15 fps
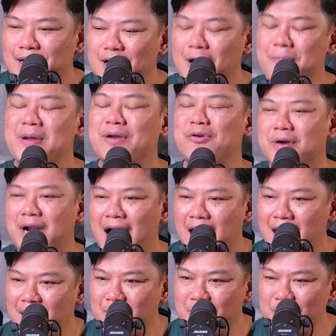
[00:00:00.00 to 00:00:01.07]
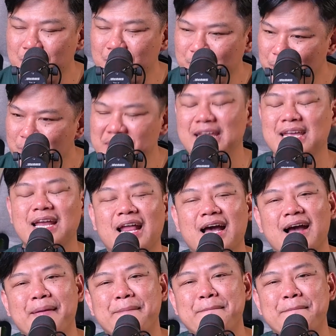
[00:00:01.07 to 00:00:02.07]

ก็เป็นรองเท้ารุ่นนี้แหละครั